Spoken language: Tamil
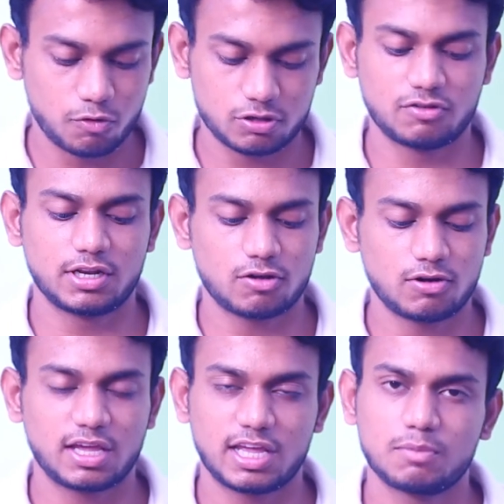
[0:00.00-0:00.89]
பொறுத்த
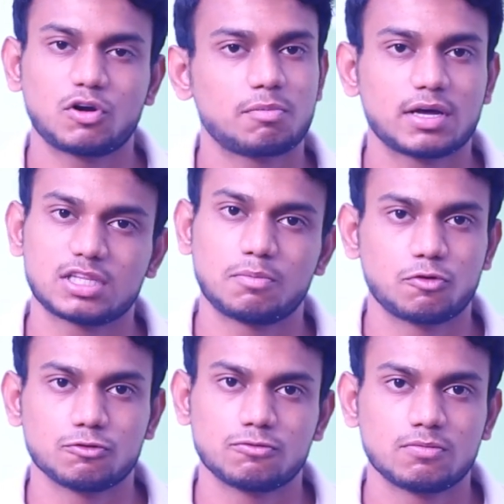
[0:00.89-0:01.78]
வரைக்கும் நீங்கள் இதை மட்டும் பார்த்தா
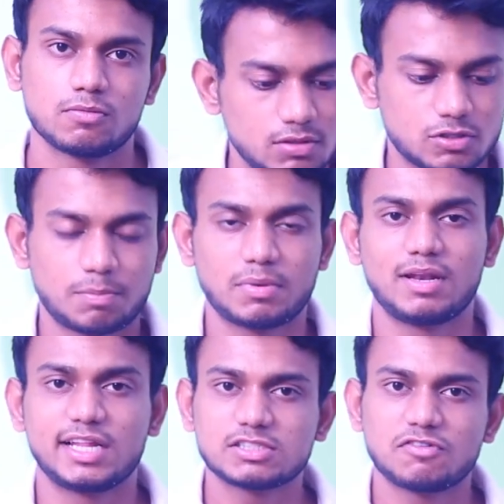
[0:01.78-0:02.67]
போதும் ஸோ இப்போ
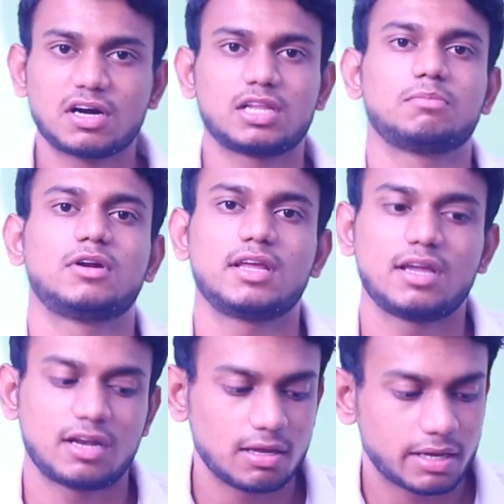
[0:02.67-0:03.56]
நான் லென்ஸ் வாங்குறது முன்னாடி
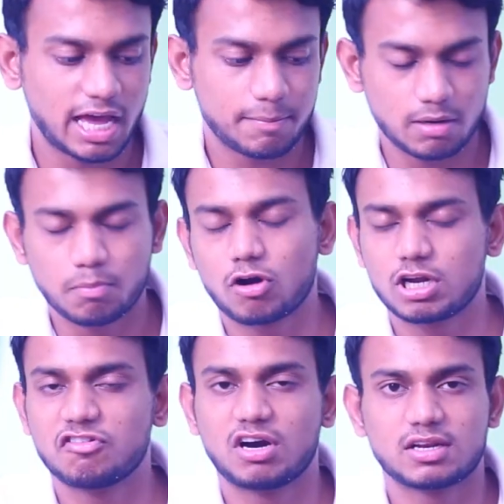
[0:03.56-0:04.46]
என்ன கேமரா
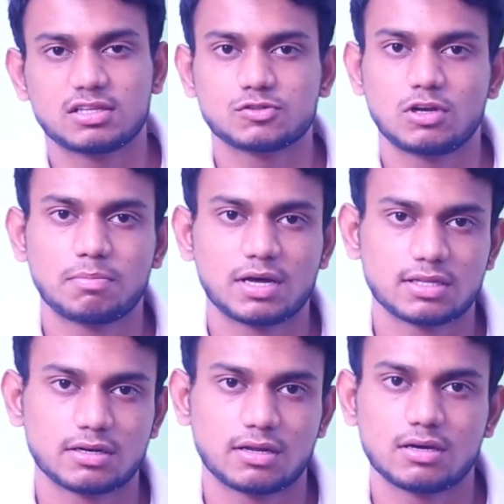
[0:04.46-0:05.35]
பாடி வாங்குறதுன்னு சொல்லி
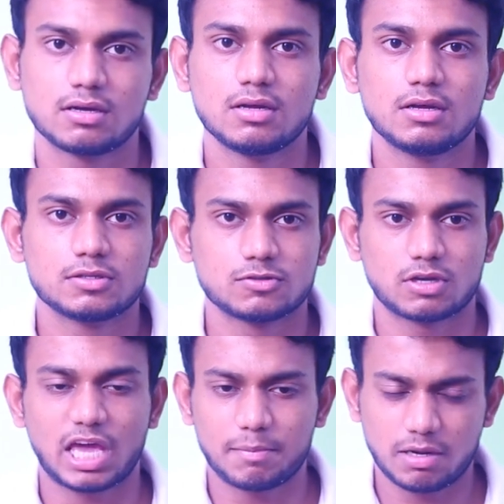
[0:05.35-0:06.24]
பார்த்துடலாம் ஸோ
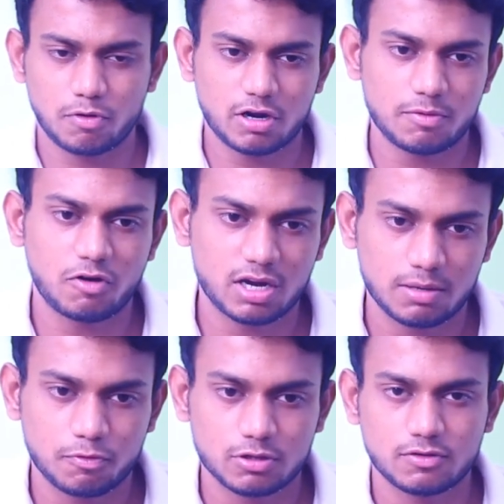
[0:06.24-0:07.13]
கேமரா பாடி
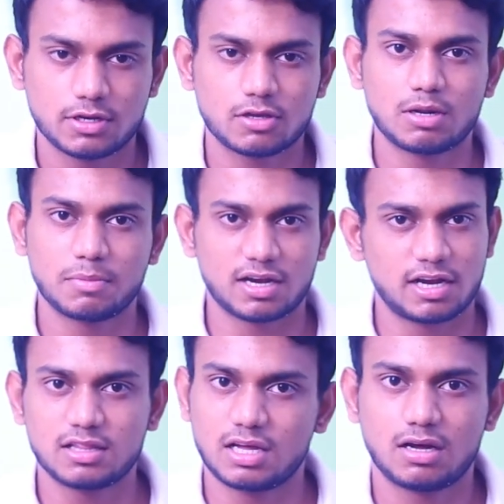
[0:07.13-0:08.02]
வாங்குற பொறுத்த வரைக்கும் நமக்கு
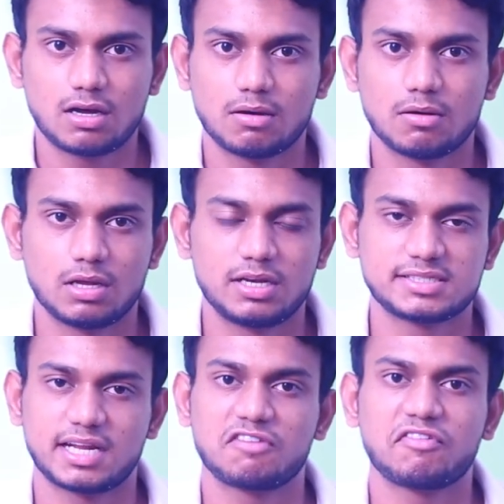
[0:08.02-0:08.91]
ரெண்டு தான்
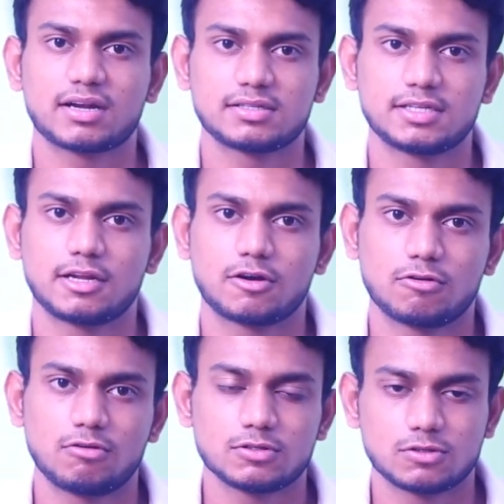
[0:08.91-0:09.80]
டிசைனிங் ஃபேக்டர்ஸாக
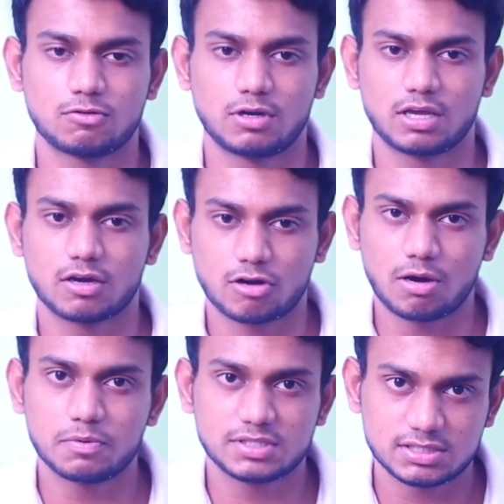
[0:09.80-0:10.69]
இருக்கணும் ஸோ நீங்கள்
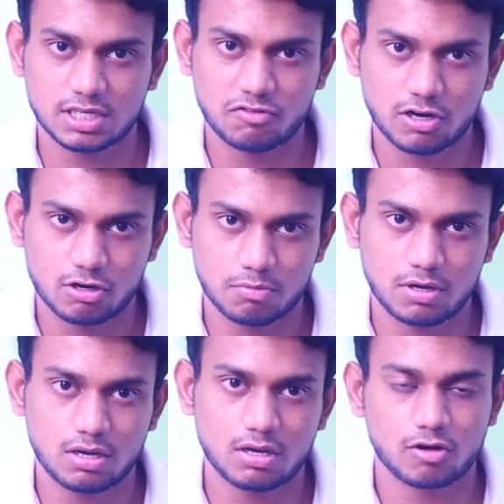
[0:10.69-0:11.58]
கிராப்டு சென்சார்
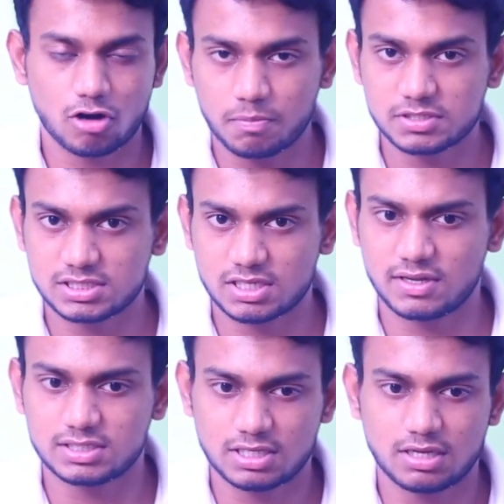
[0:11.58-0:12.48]
வாங்கணுமா க்ராப்டு
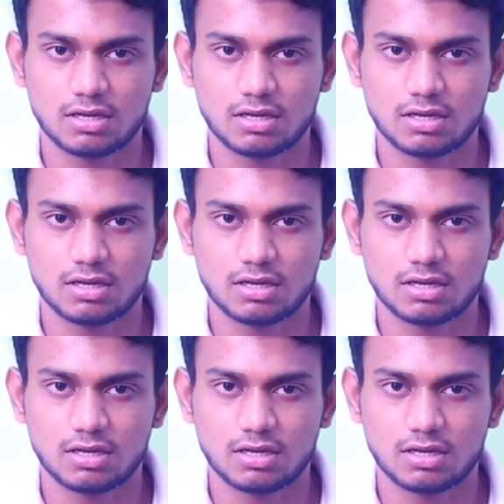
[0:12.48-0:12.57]
சென்சார் வச்ச